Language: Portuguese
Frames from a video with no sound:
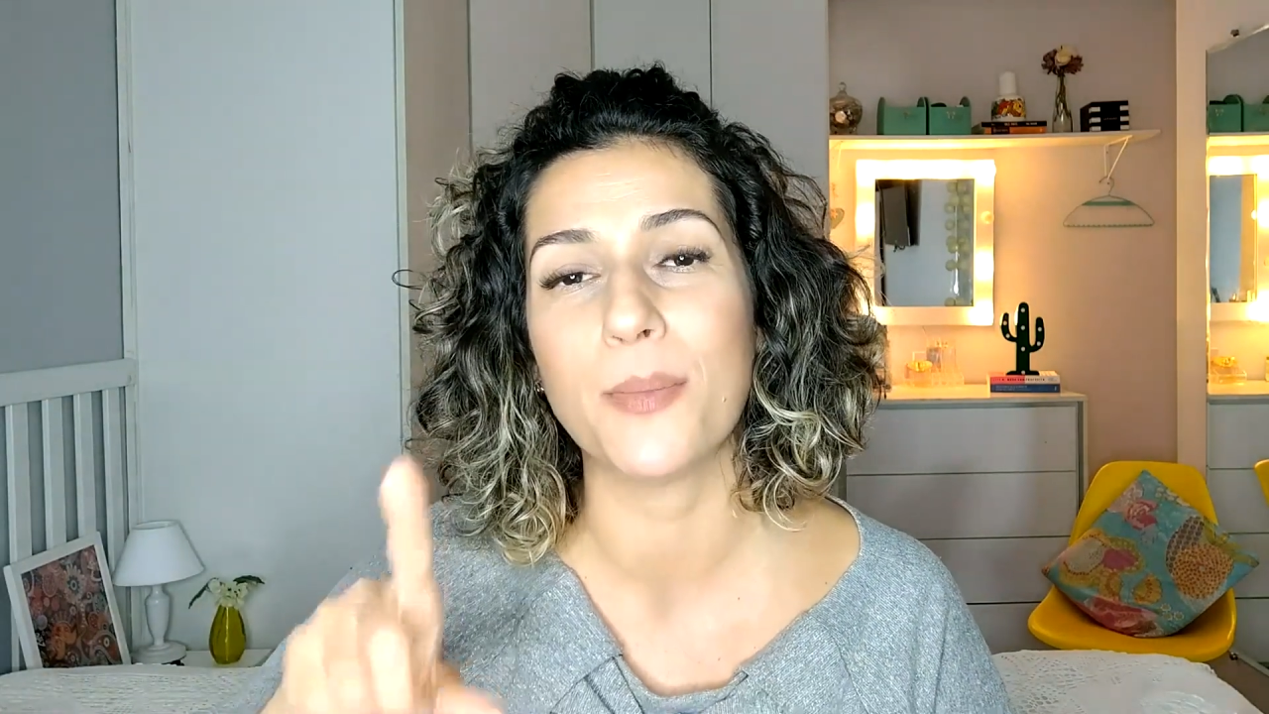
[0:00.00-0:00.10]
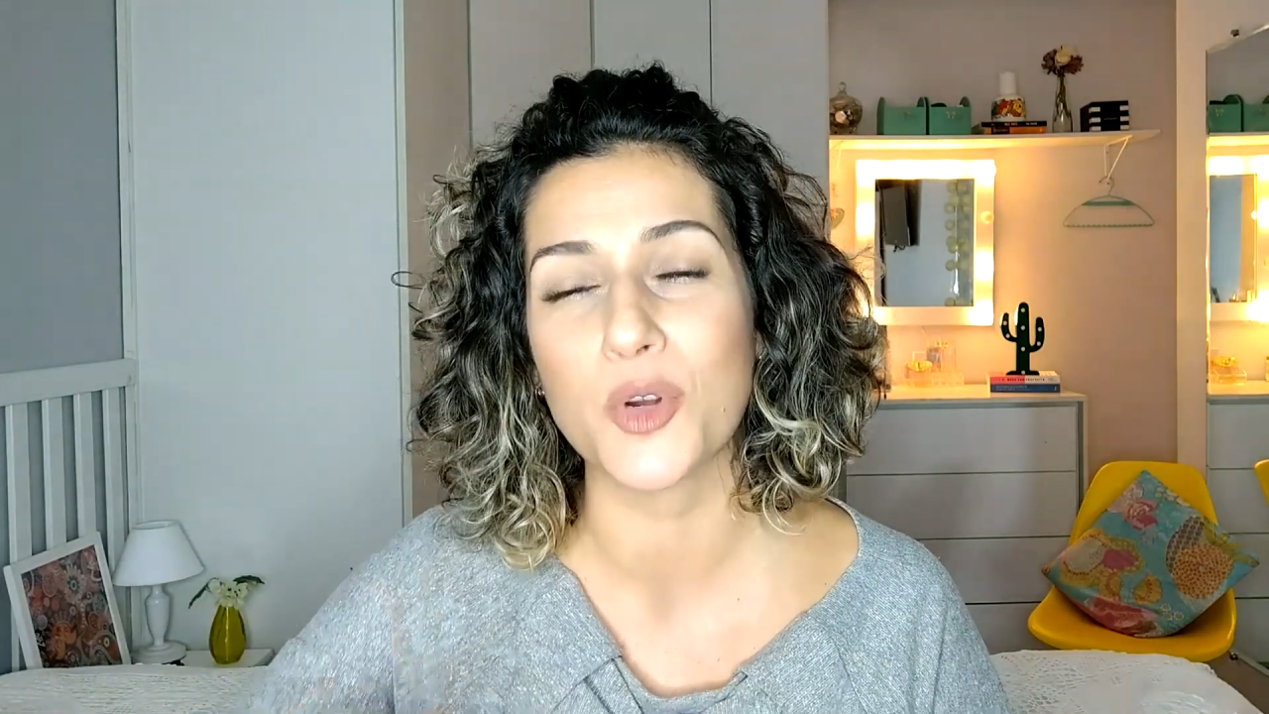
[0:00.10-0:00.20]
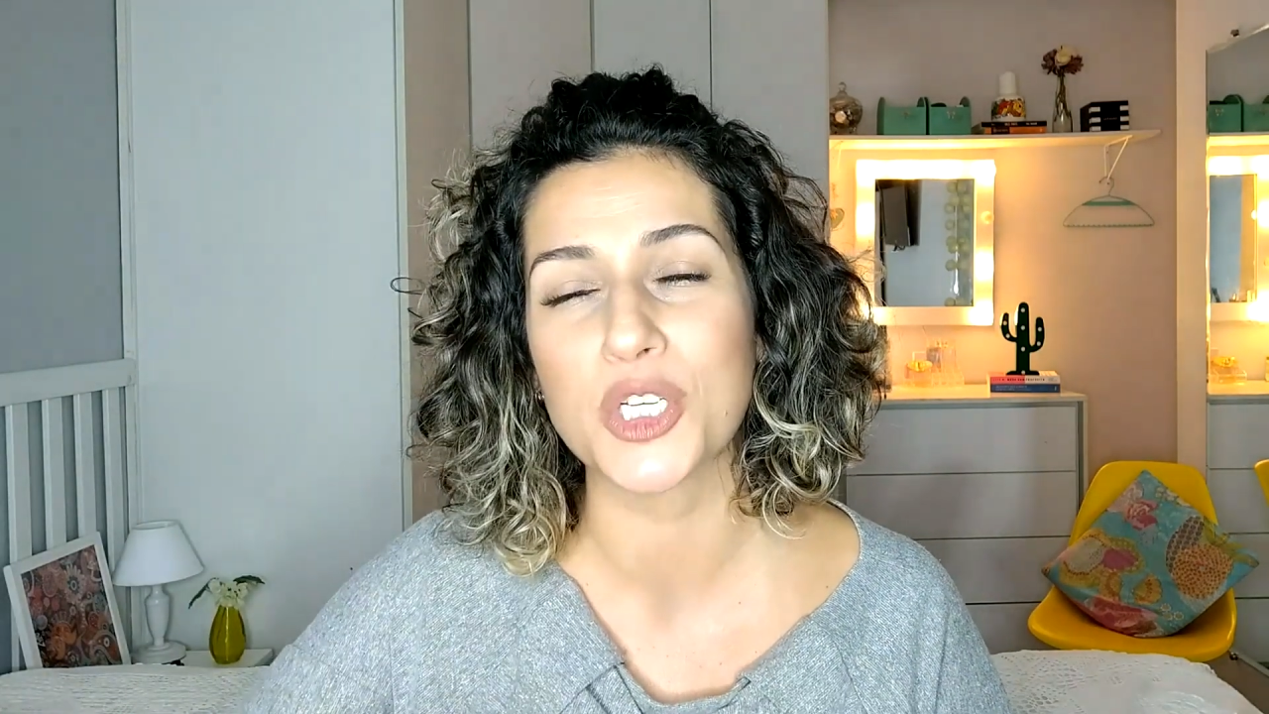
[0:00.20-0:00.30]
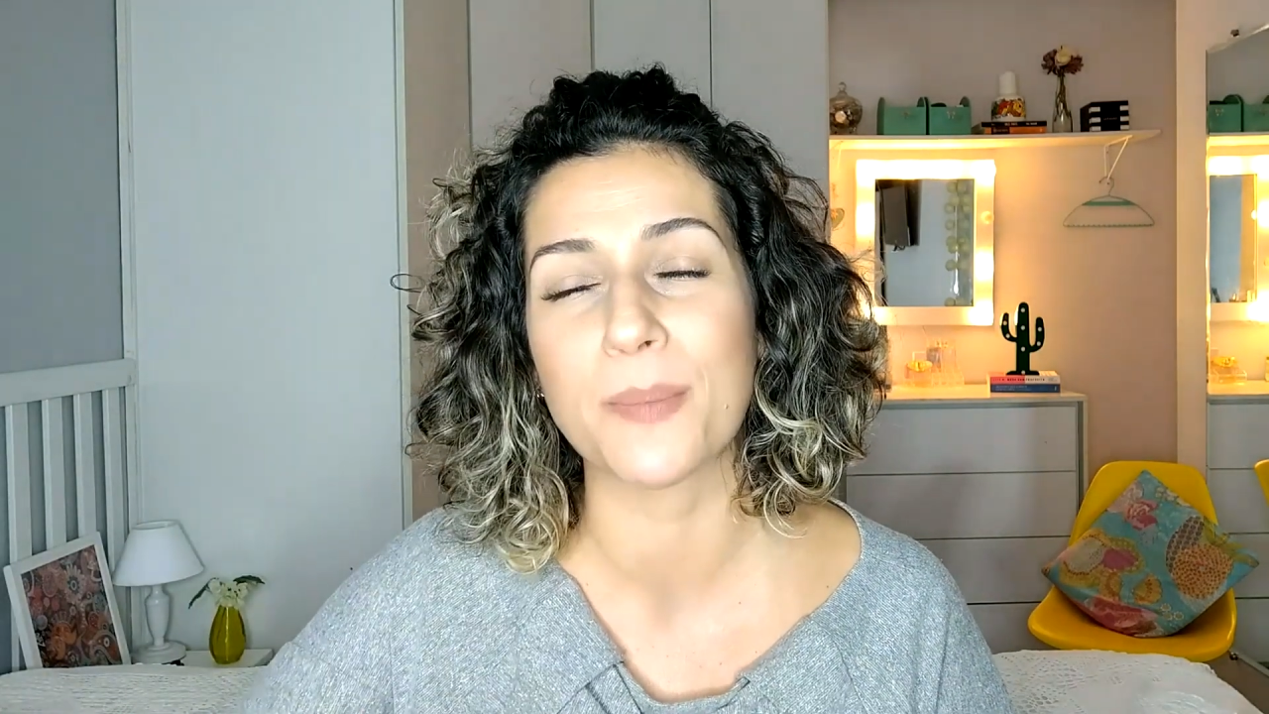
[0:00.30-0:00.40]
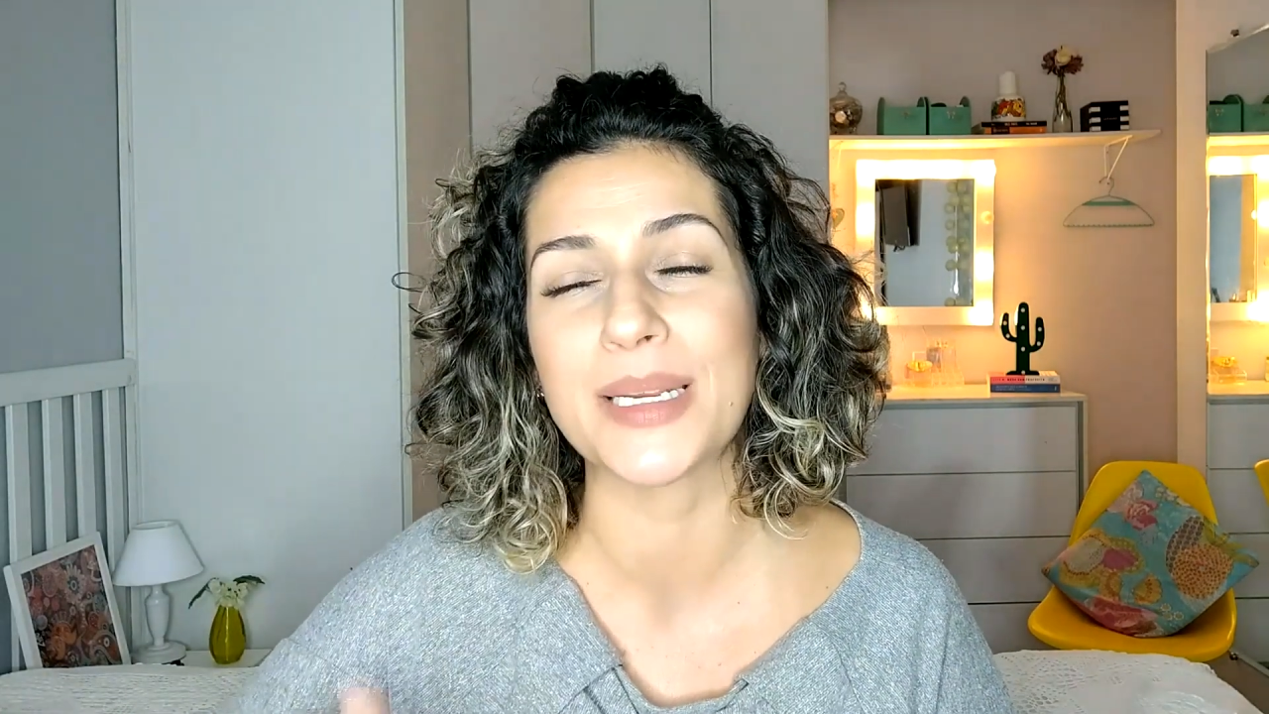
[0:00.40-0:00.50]

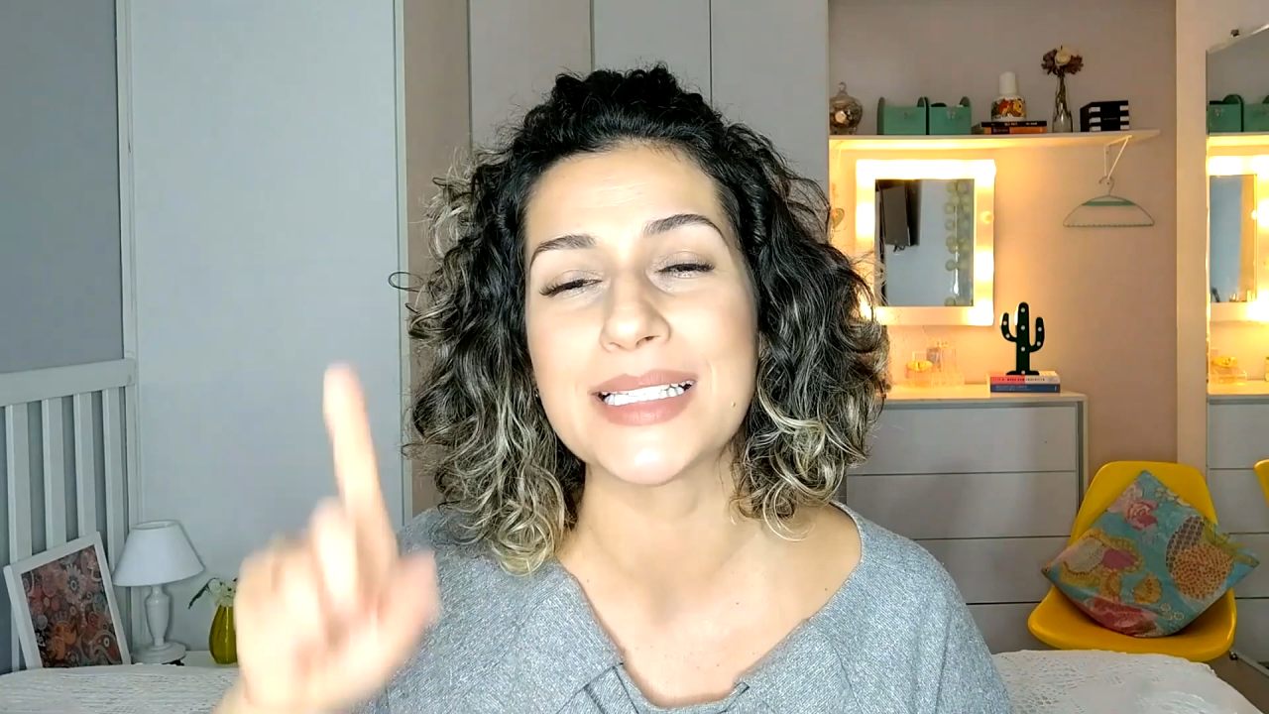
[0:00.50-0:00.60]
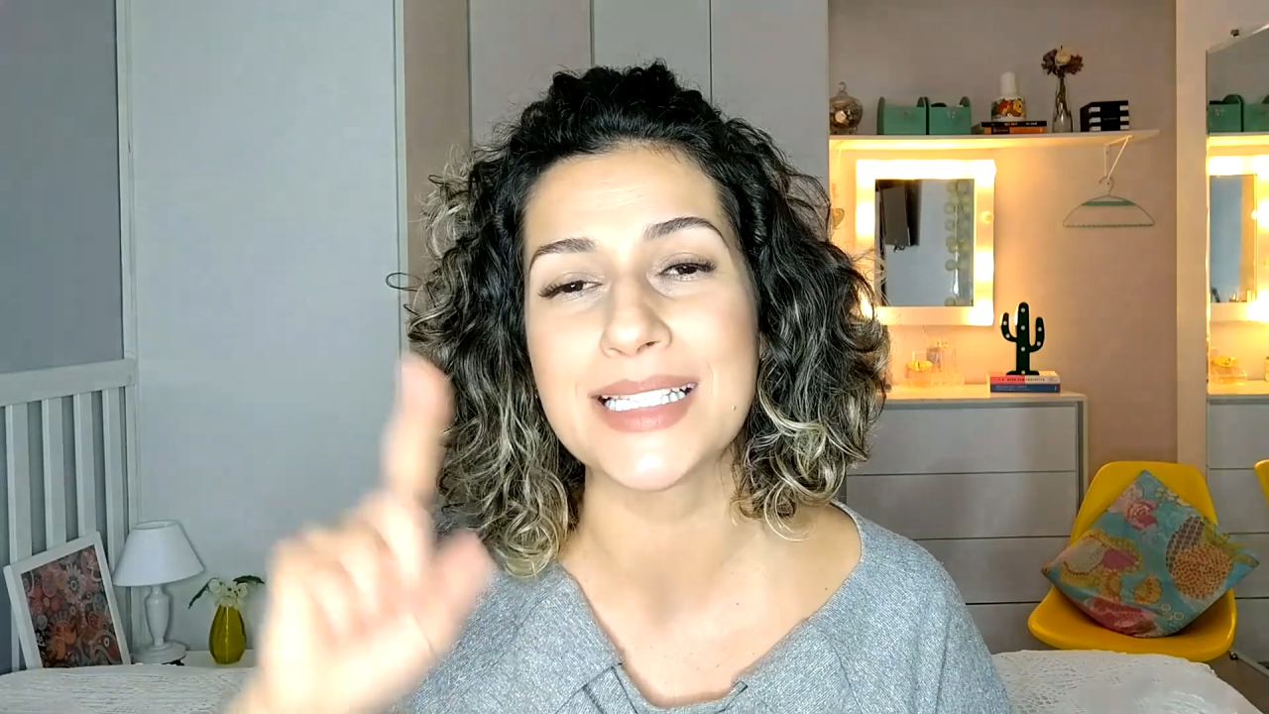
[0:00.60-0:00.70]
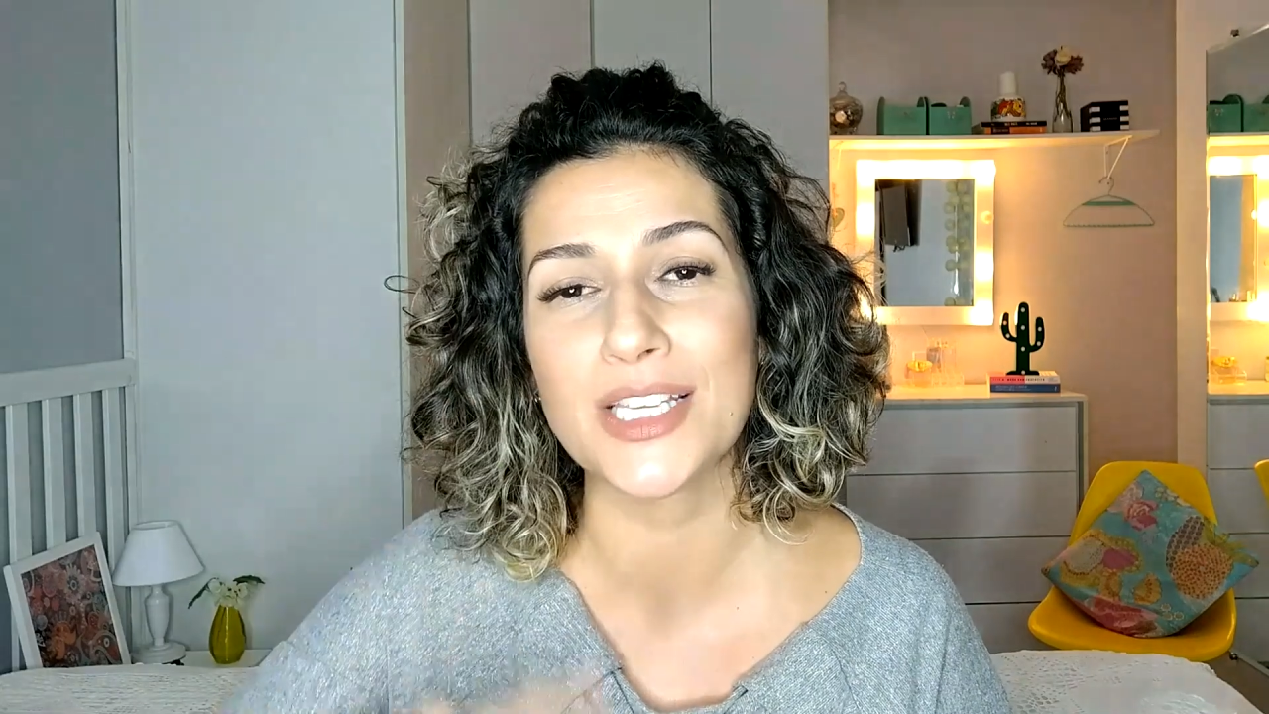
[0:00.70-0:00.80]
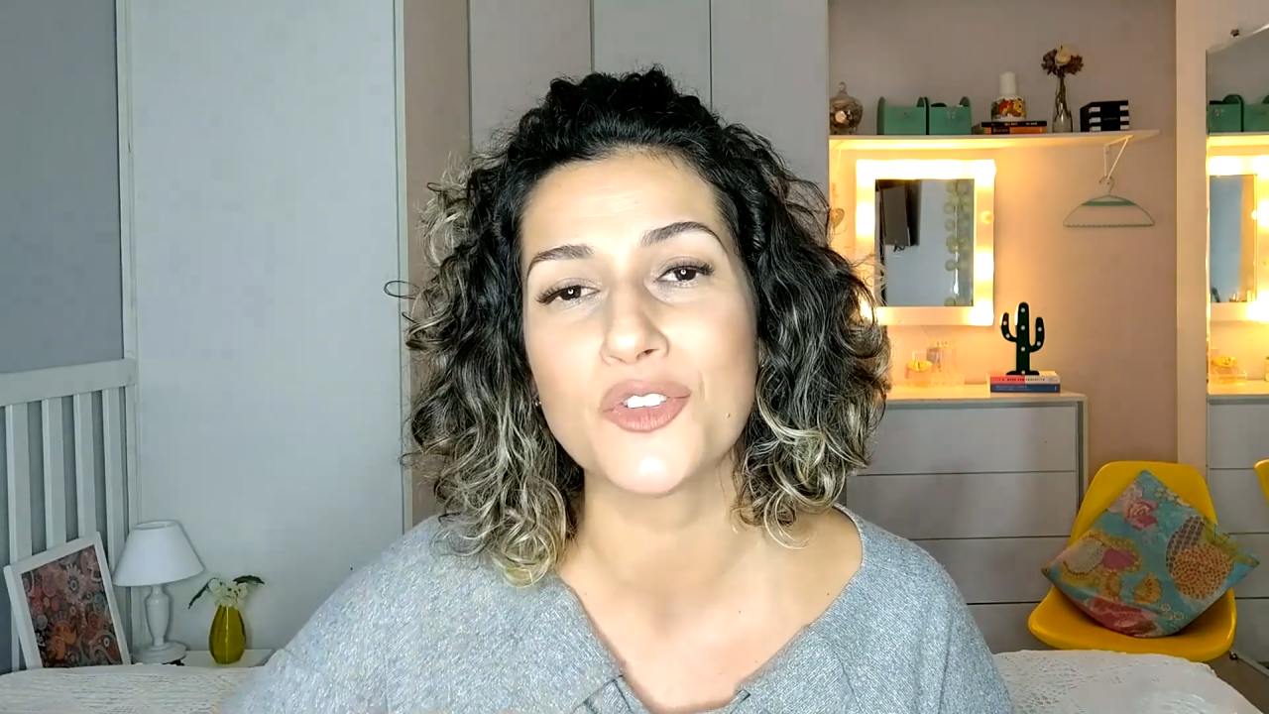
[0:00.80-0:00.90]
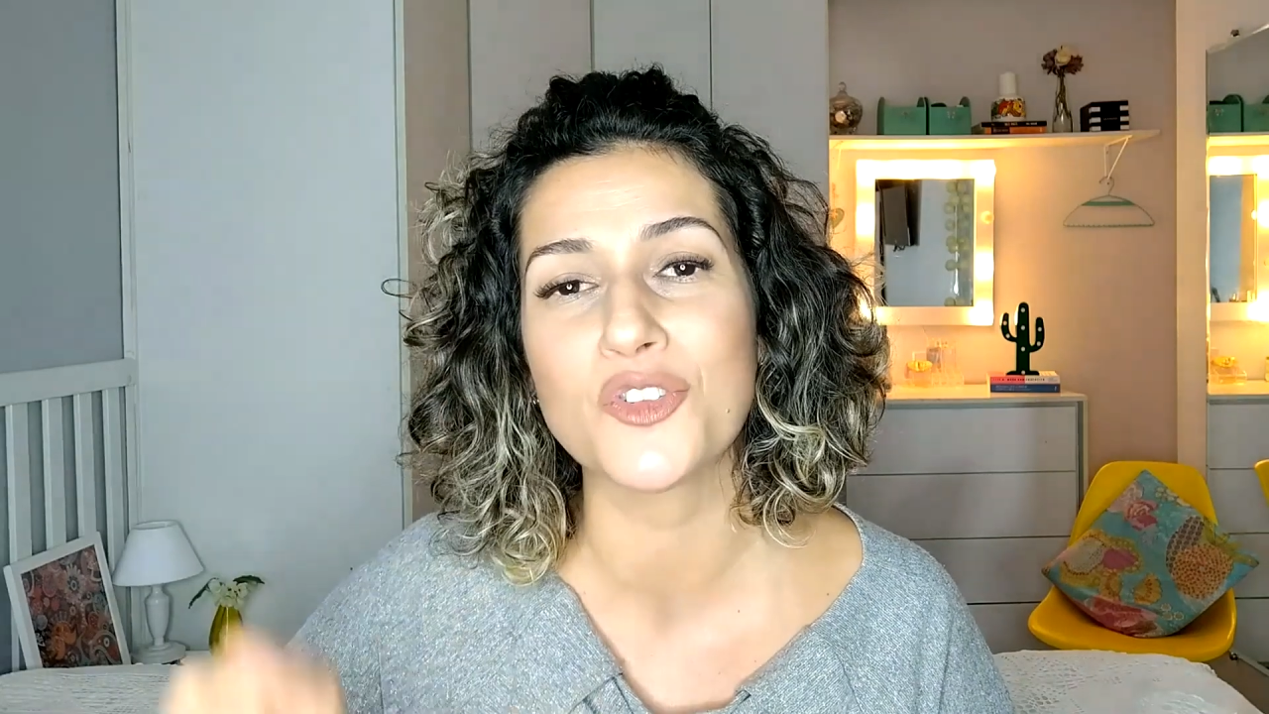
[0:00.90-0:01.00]
poxa,
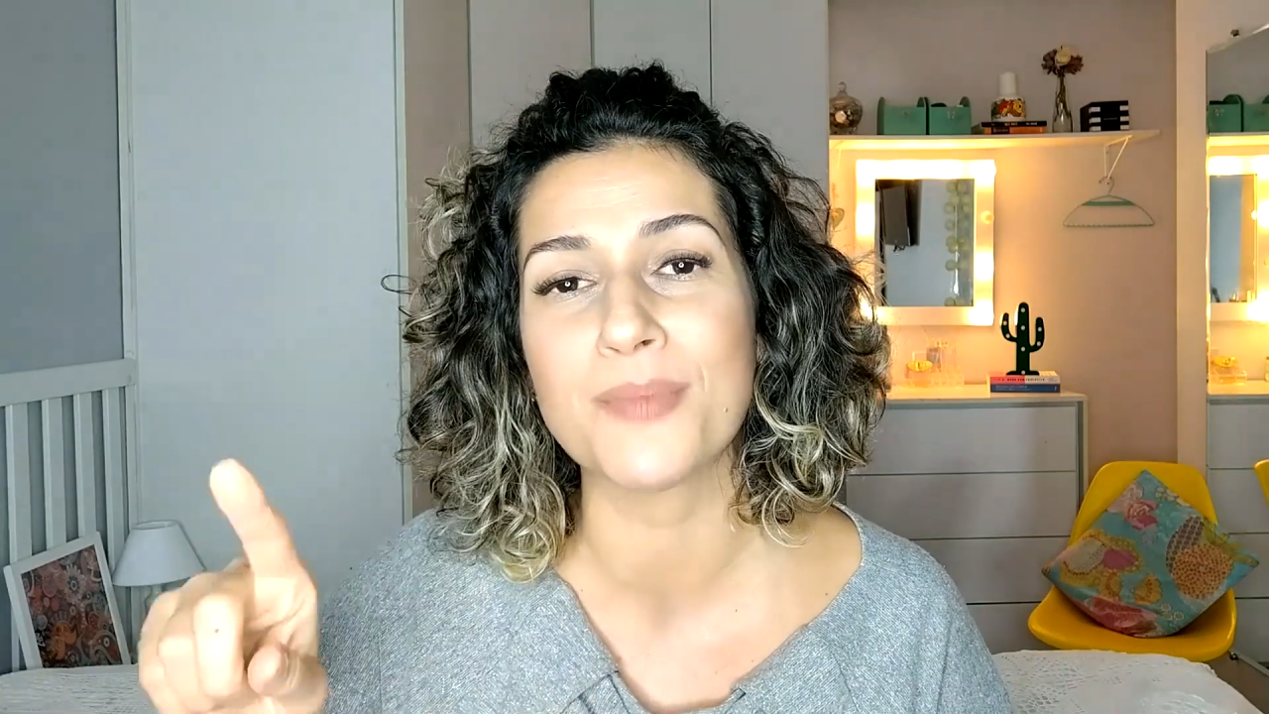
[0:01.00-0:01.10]
preciso